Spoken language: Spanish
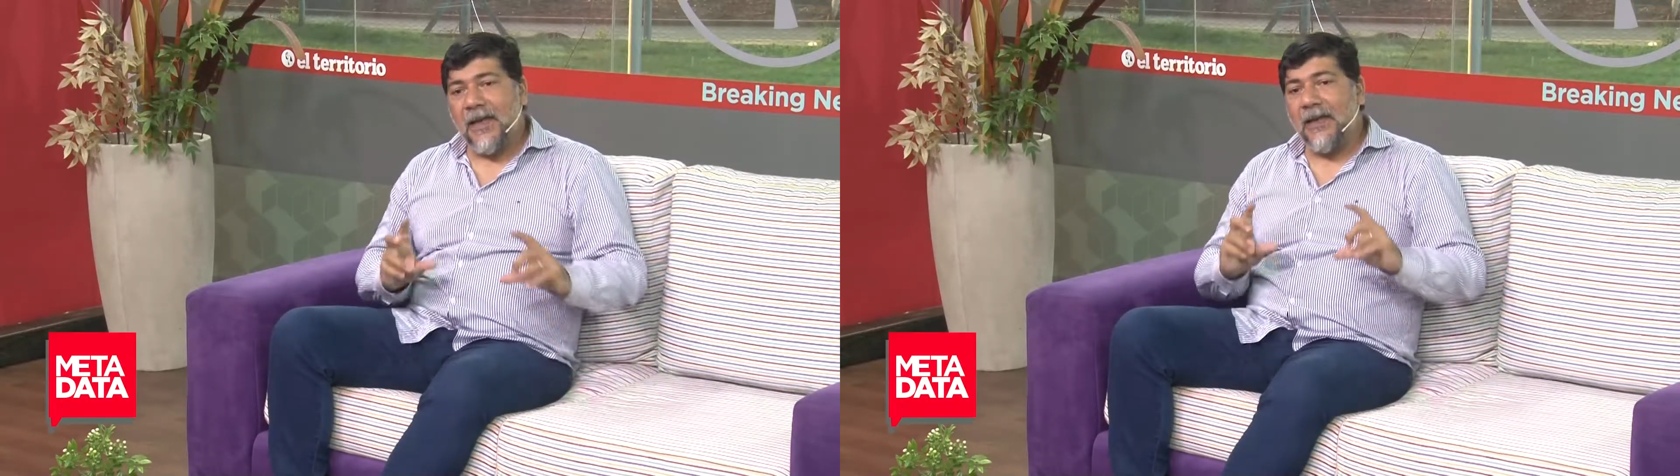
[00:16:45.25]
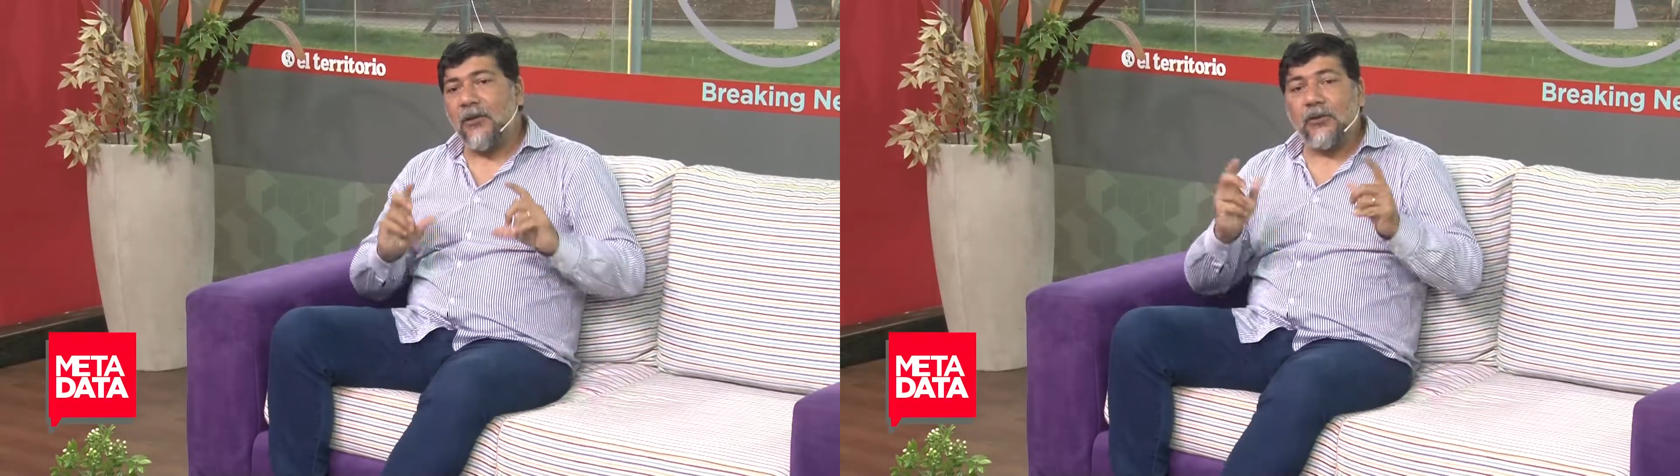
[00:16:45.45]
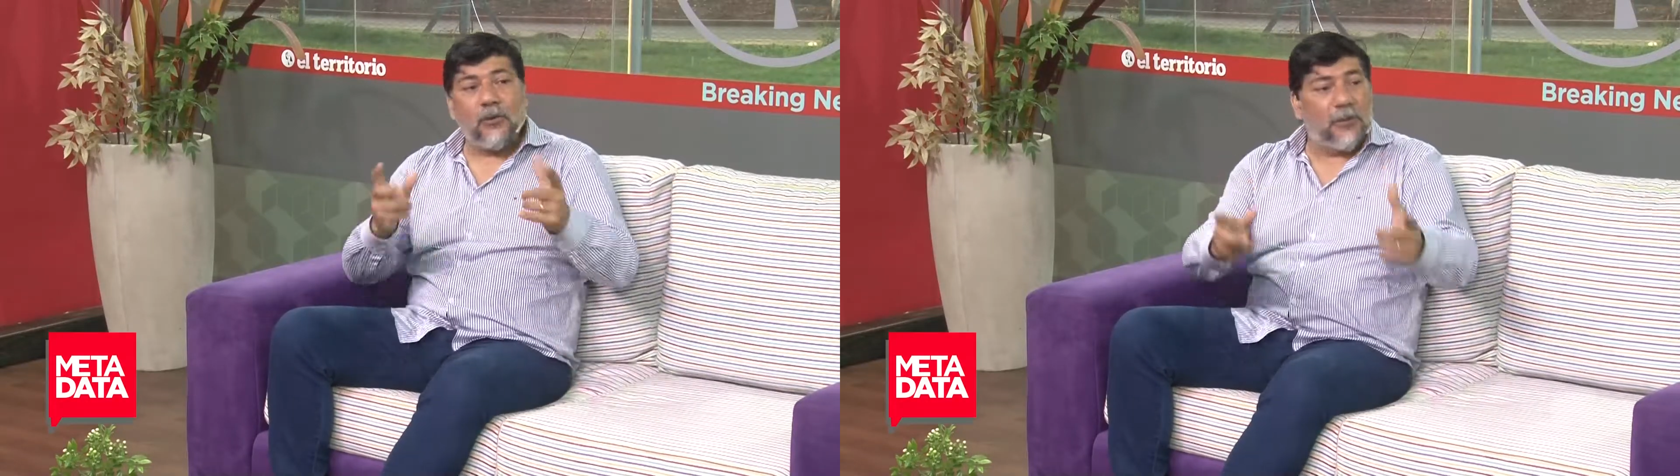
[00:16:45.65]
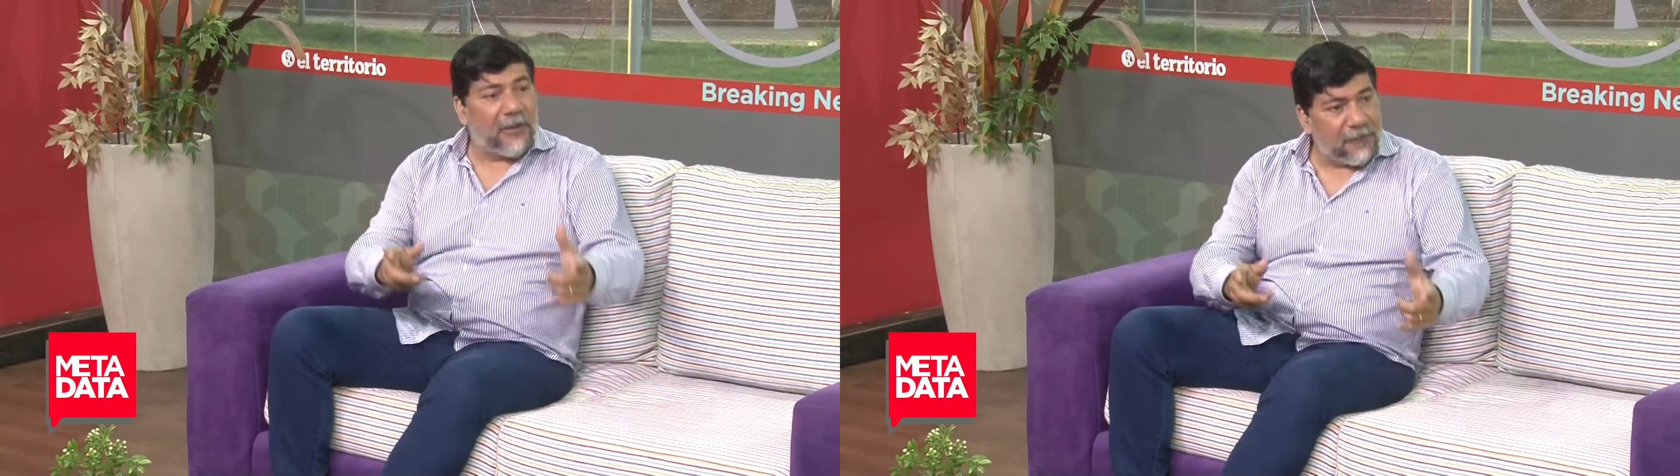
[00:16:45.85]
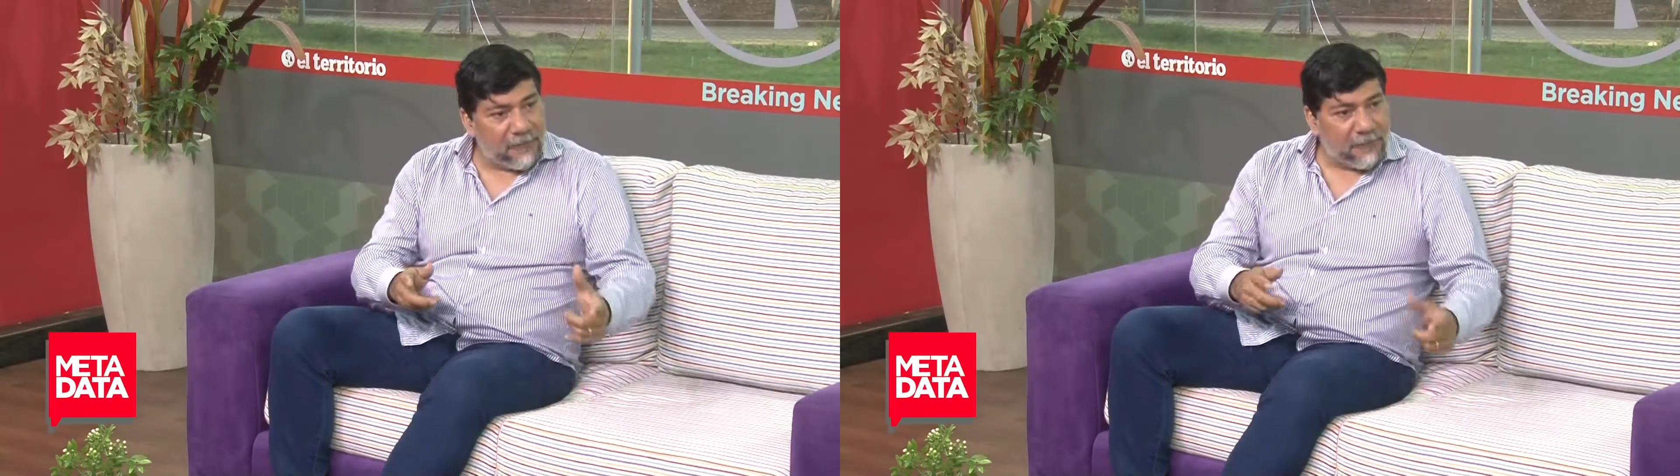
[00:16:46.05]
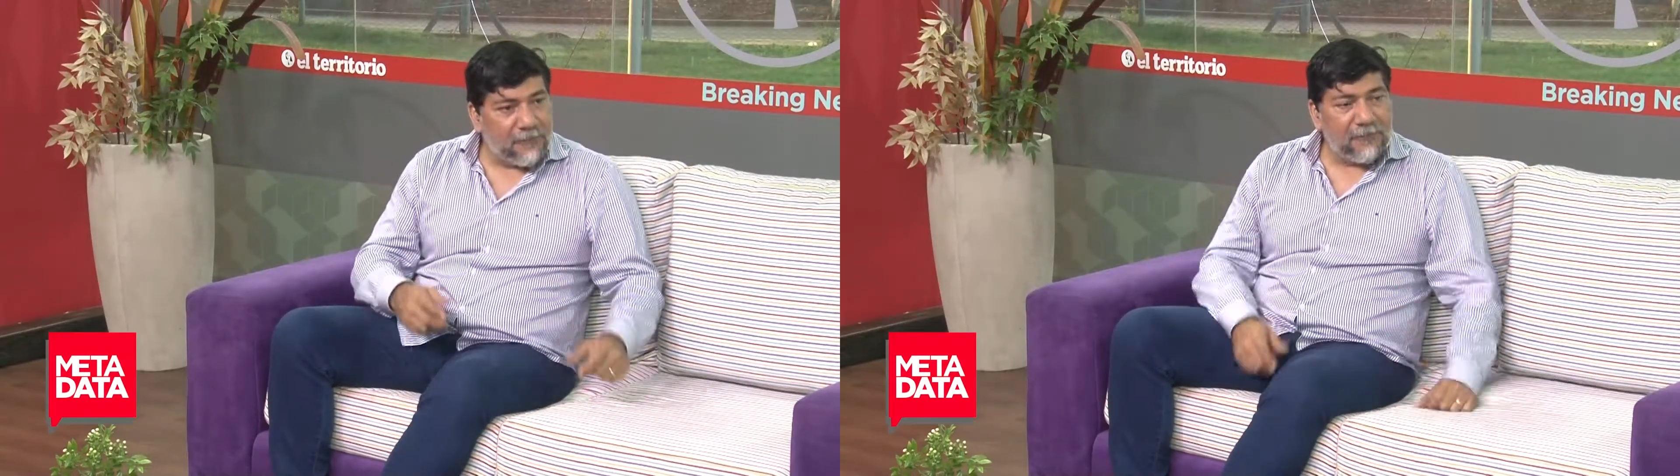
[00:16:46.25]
que en octubre